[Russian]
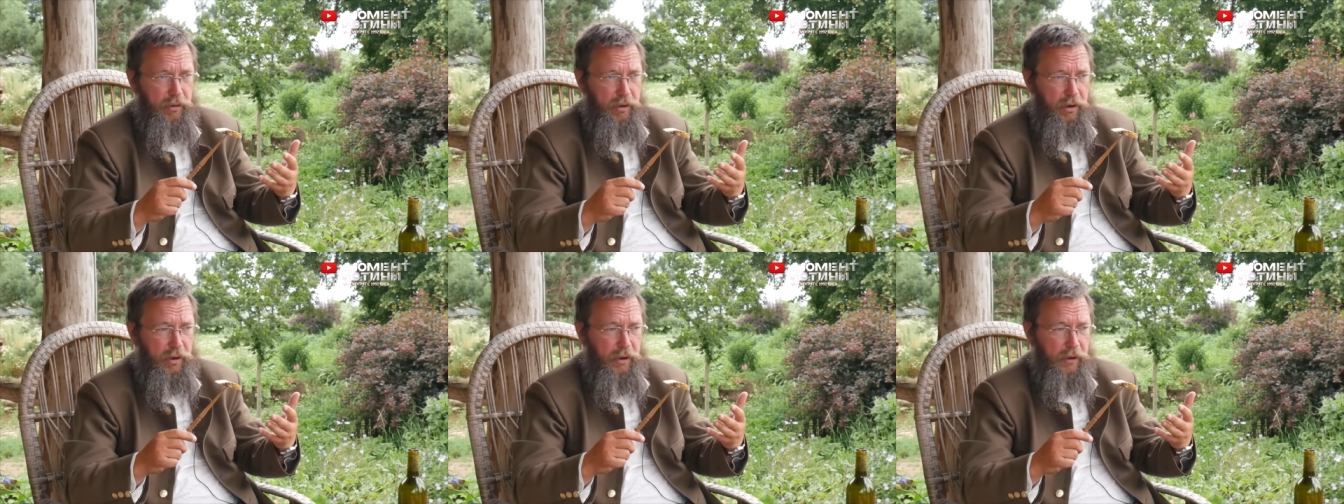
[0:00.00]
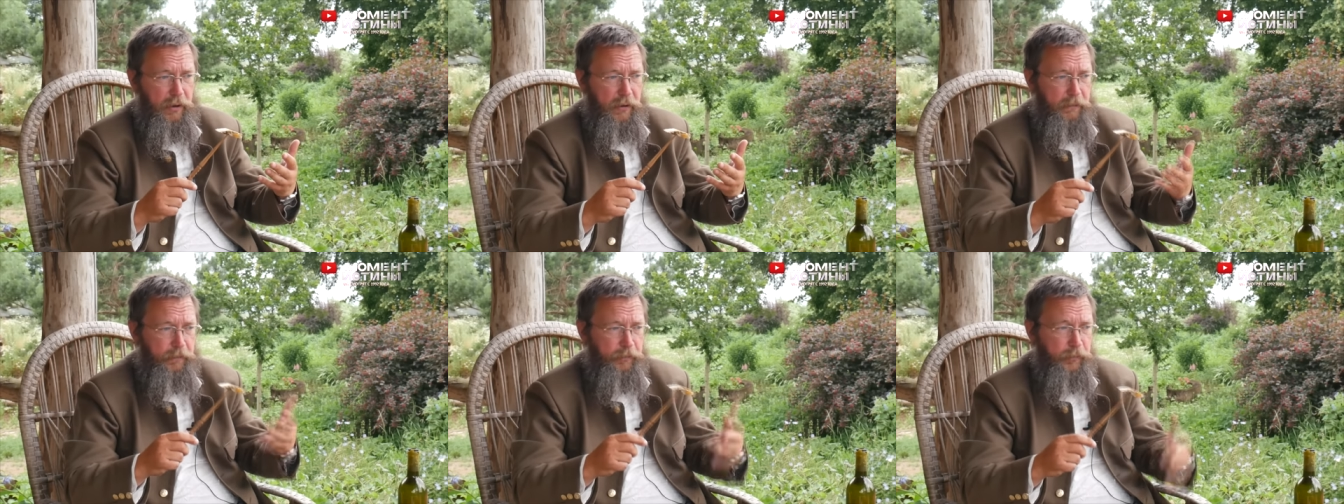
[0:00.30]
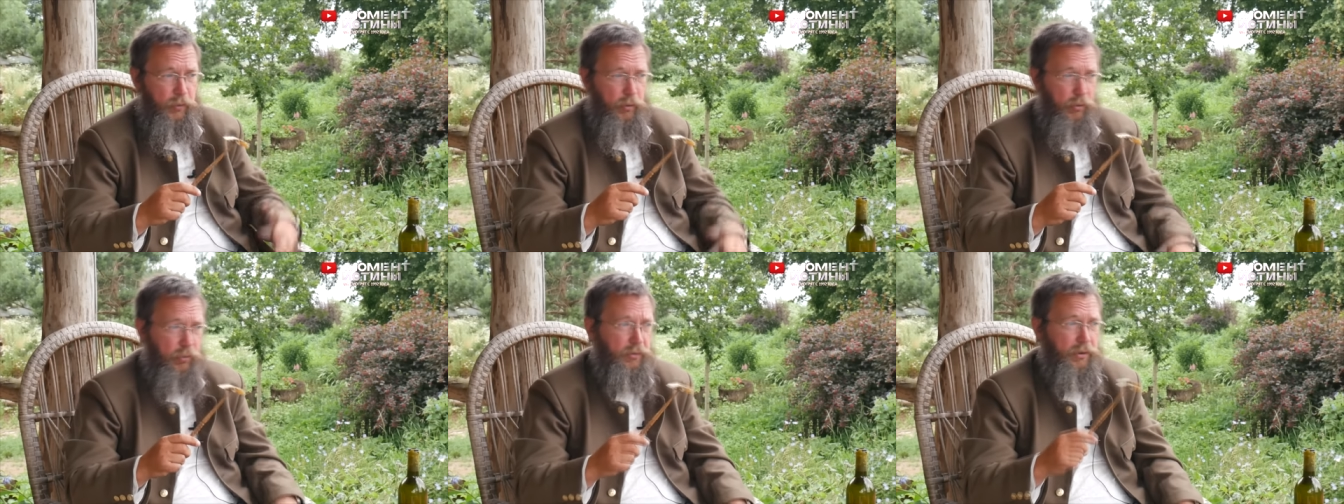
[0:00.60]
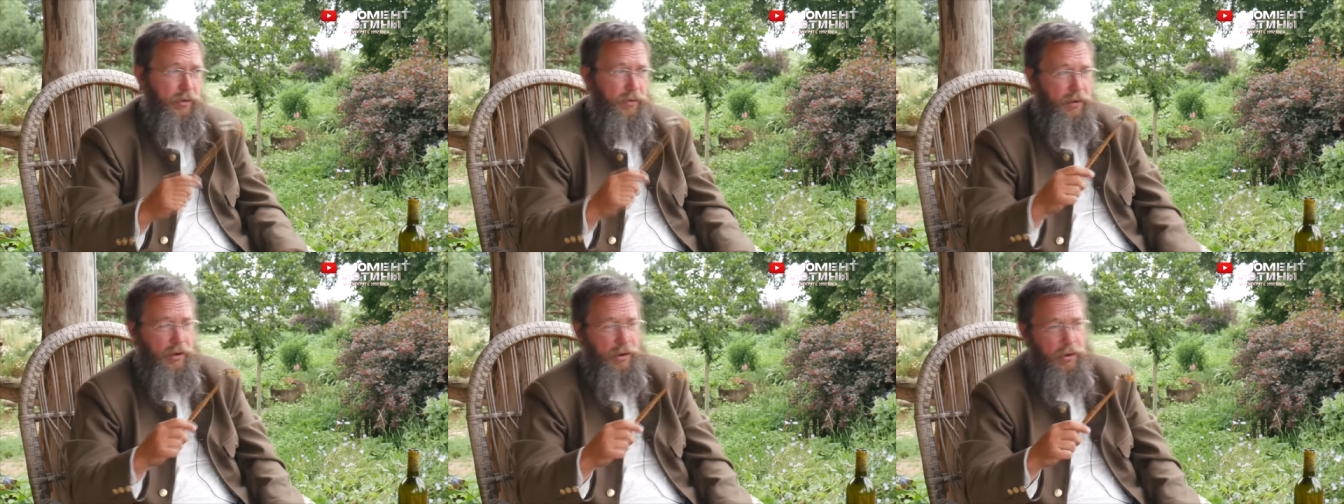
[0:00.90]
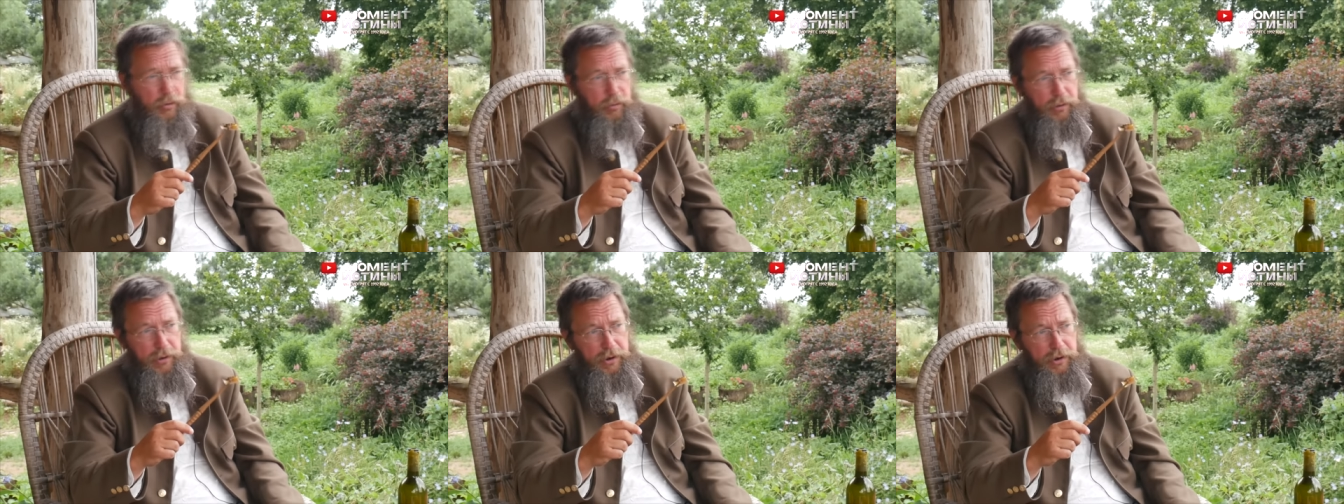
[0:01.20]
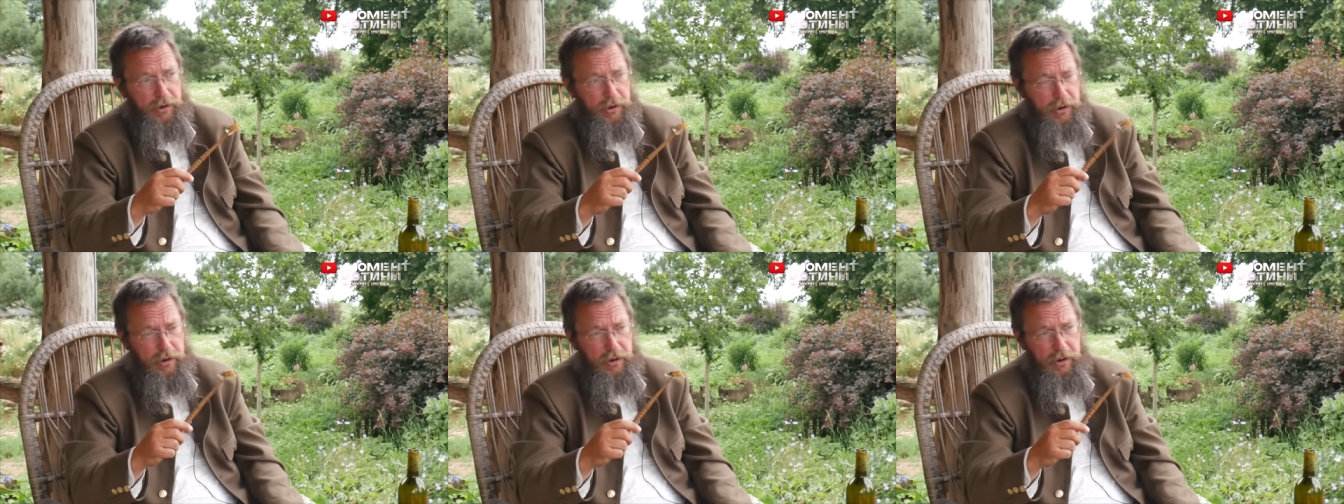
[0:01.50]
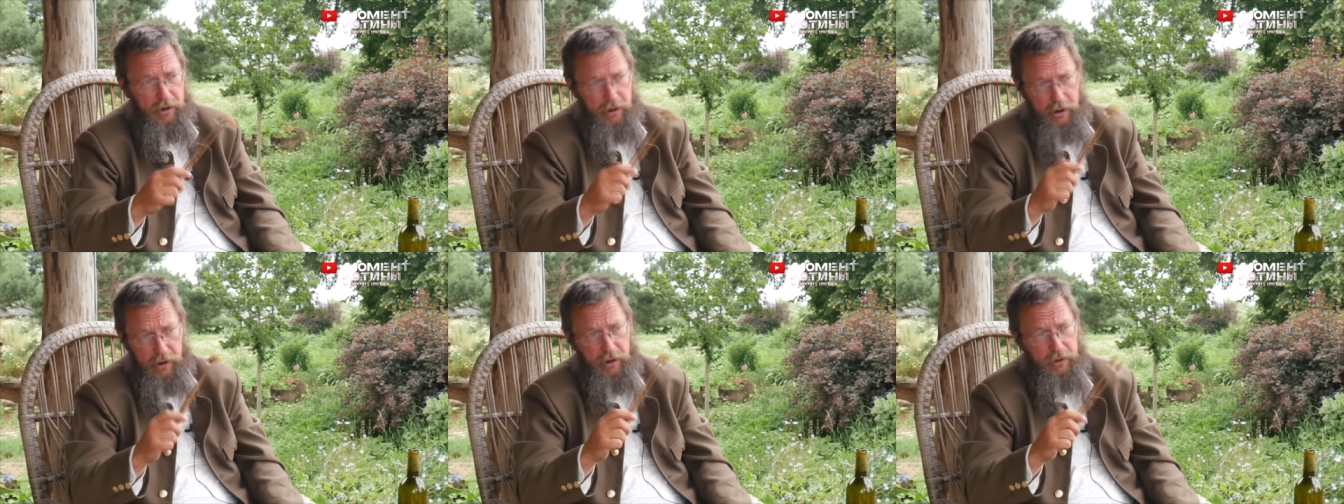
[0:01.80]
Угу. Ну, в 9 случаях из
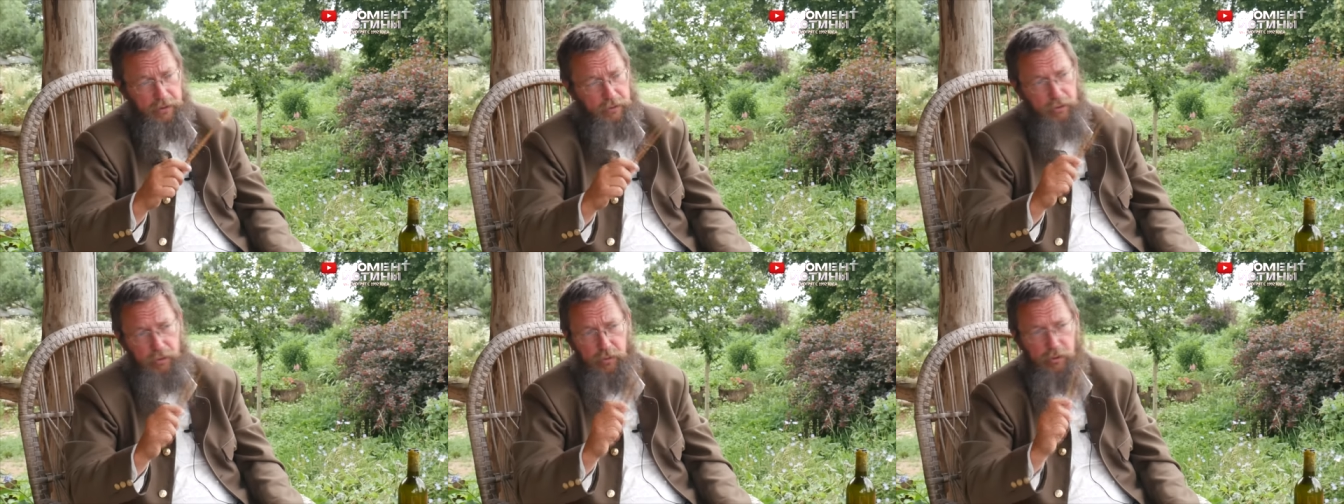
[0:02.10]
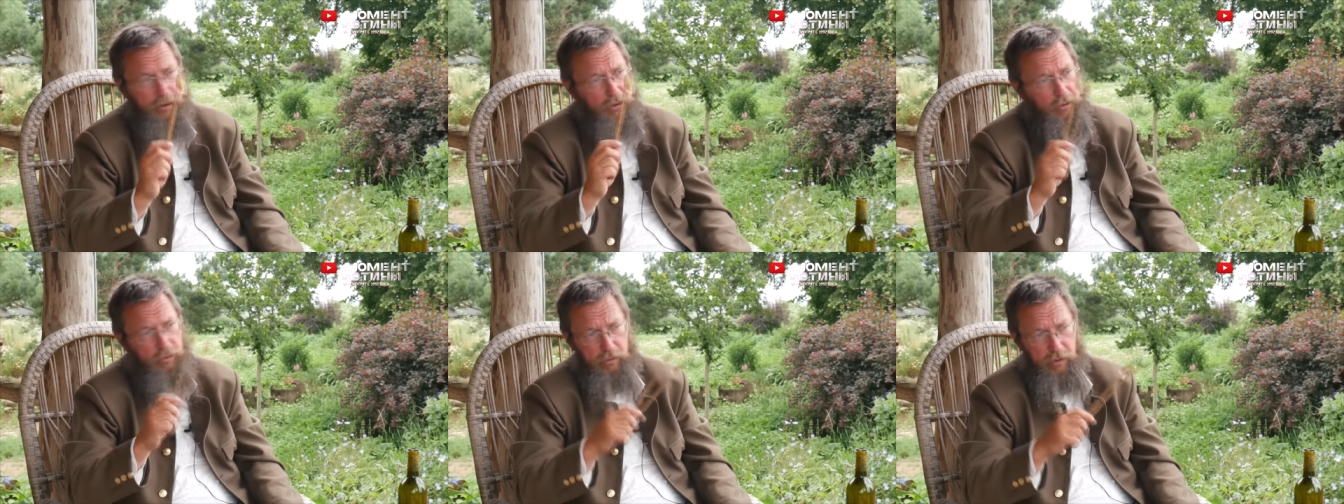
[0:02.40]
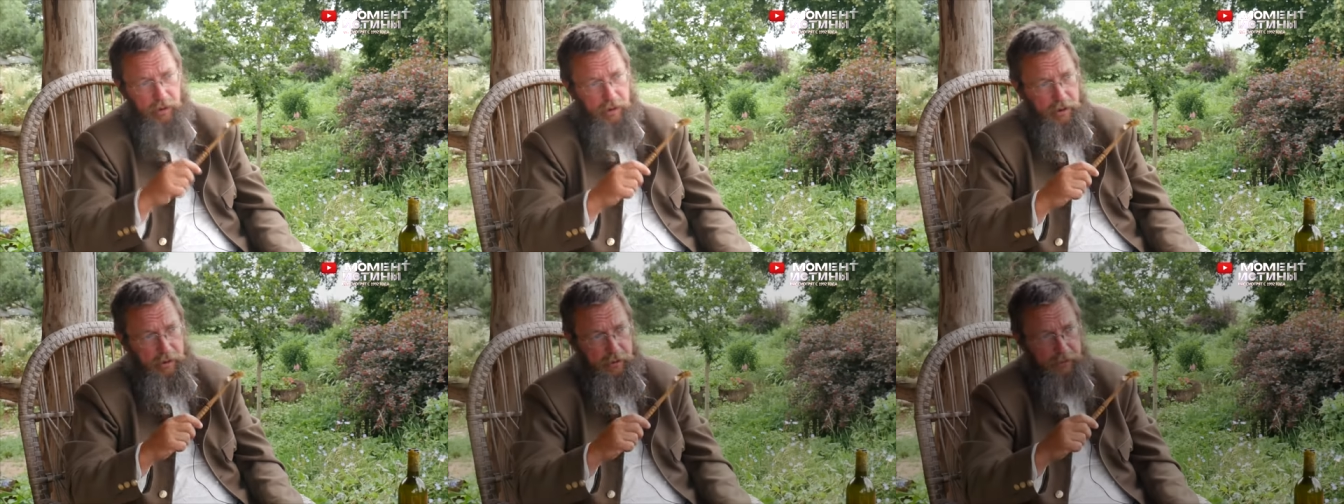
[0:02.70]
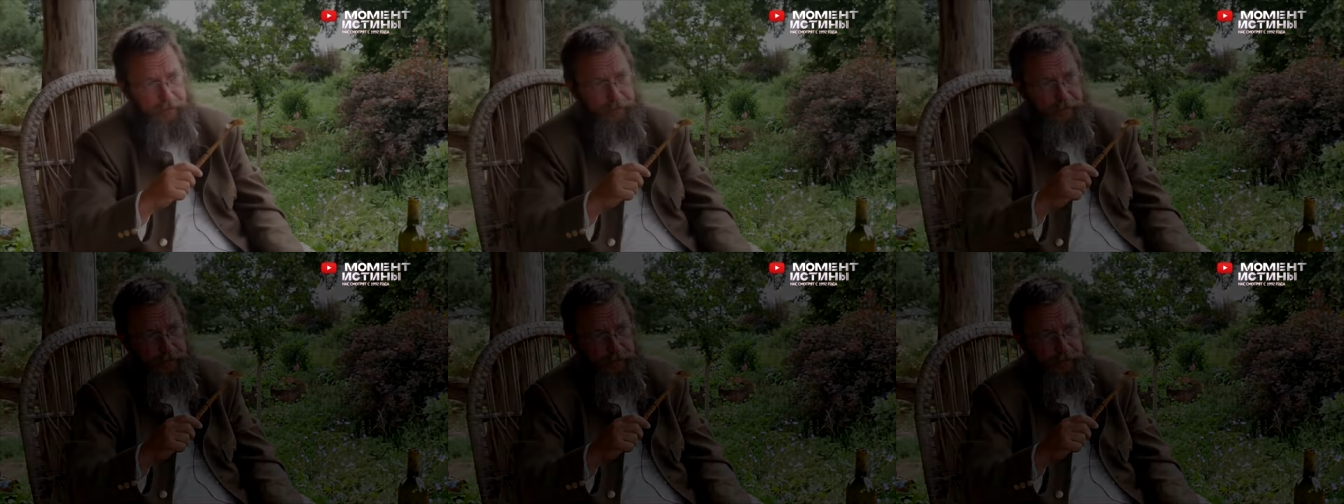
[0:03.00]
10 оказывается, что они натуральные.